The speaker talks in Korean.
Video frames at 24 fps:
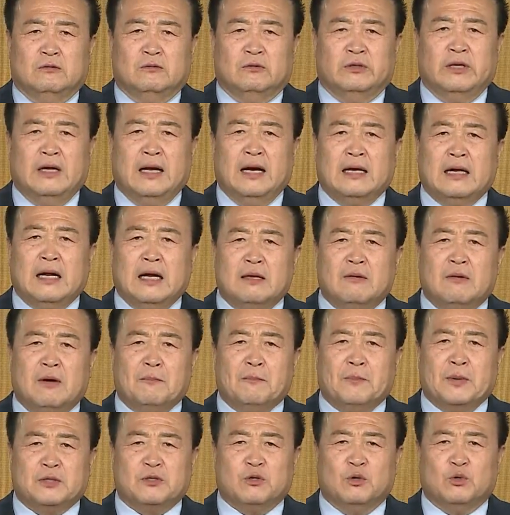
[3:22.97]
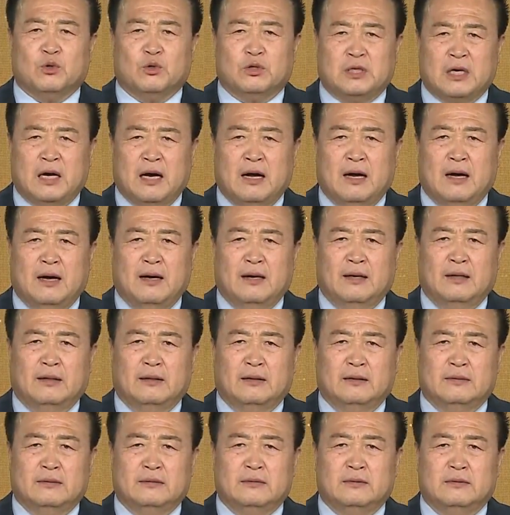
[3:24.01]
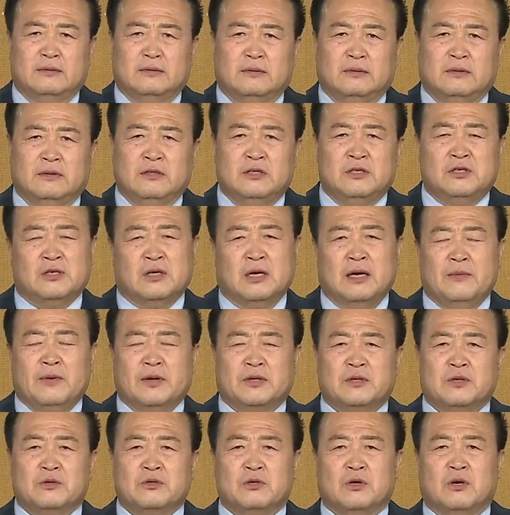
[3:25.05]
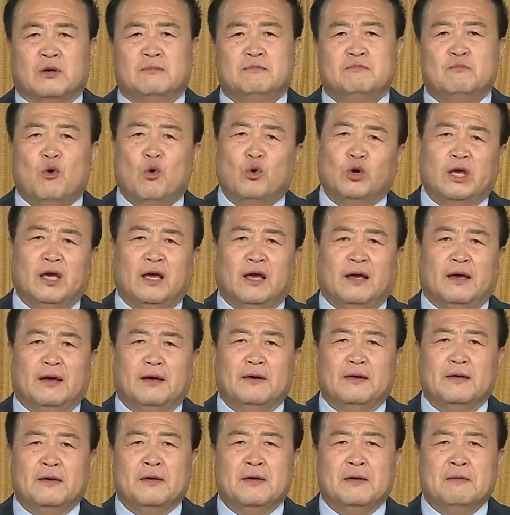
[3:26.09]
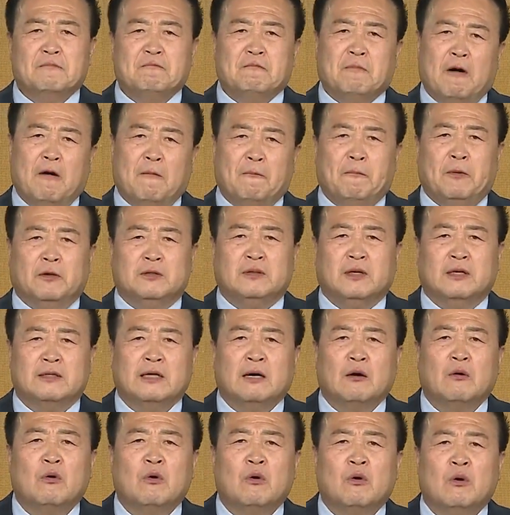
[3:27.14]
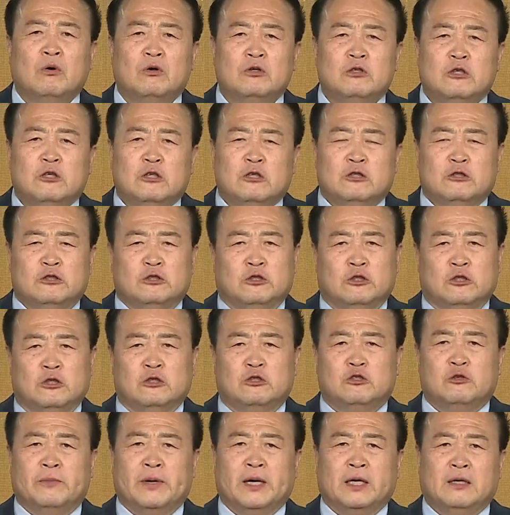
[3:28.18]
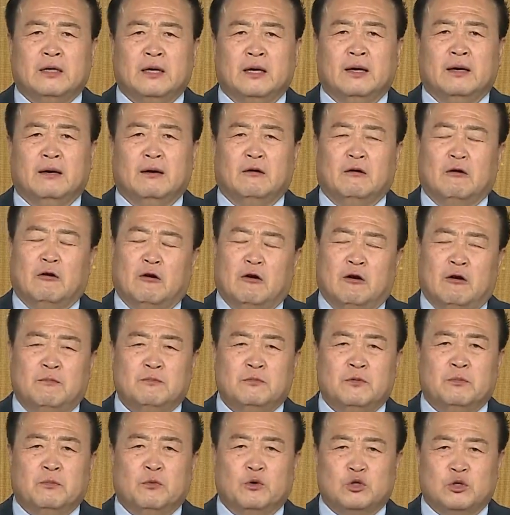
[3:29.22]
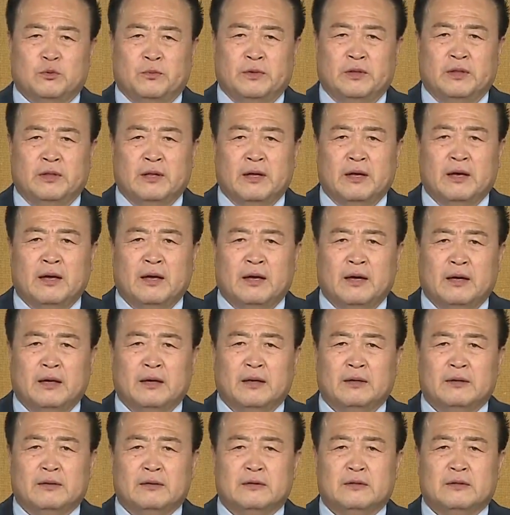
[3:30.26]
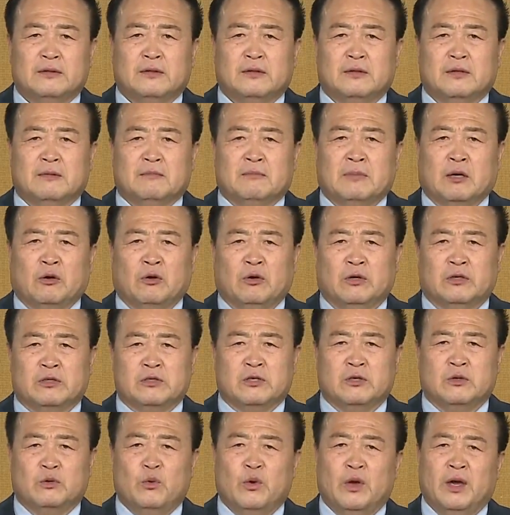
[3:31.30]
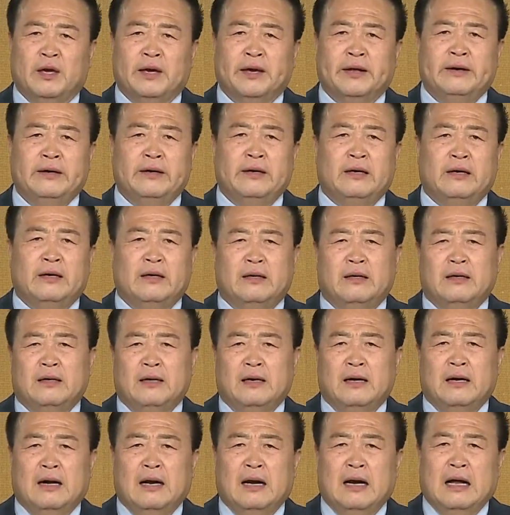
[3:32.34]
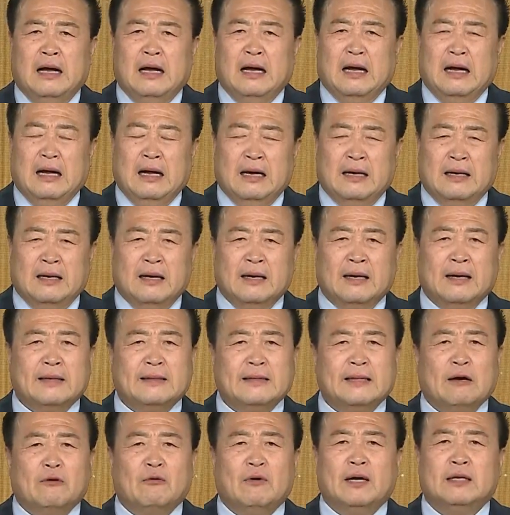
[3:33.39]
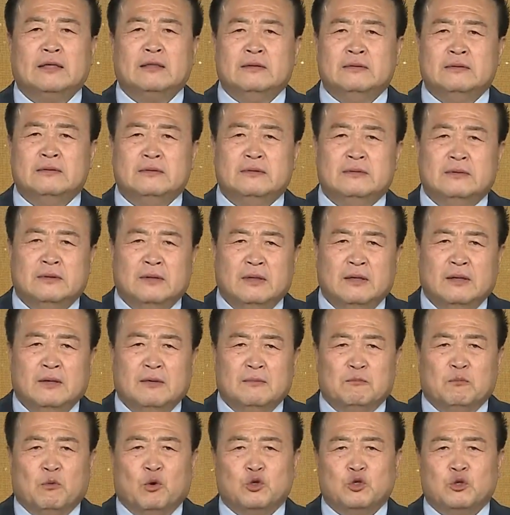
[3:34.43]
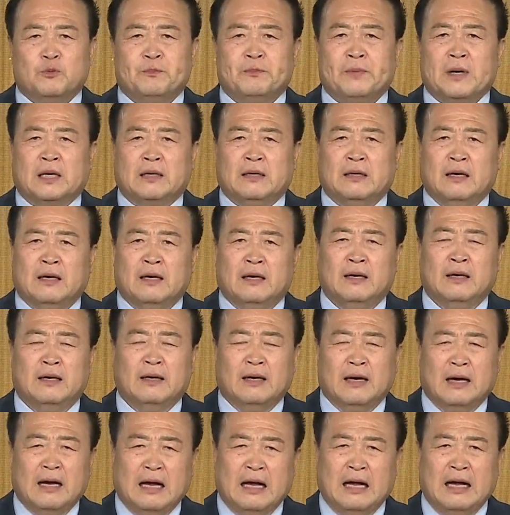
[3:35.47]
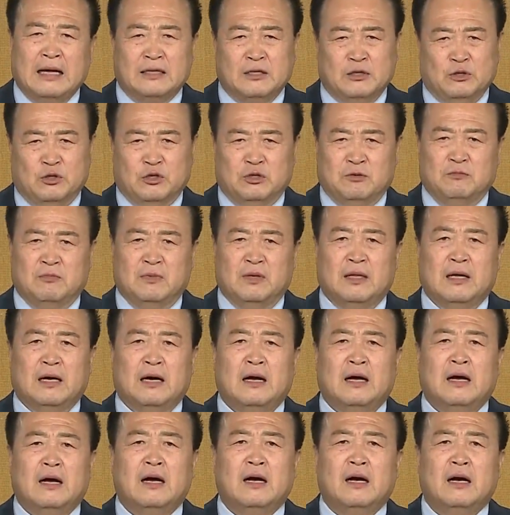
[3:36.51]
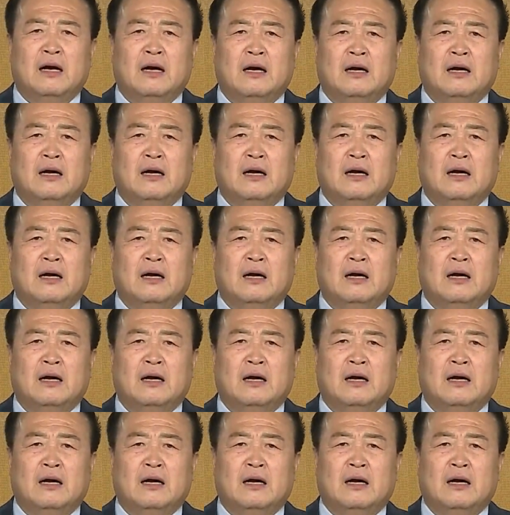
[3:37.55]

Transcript: 우리는 하나님 앞에서조차 이스라엘 백성처럼 목이 뻣뻣하다고 들을 수밖에 없는 모습인데 바로 이것은 회개를 안 하겠다고 하는 모습밖에 아닌 것입니다.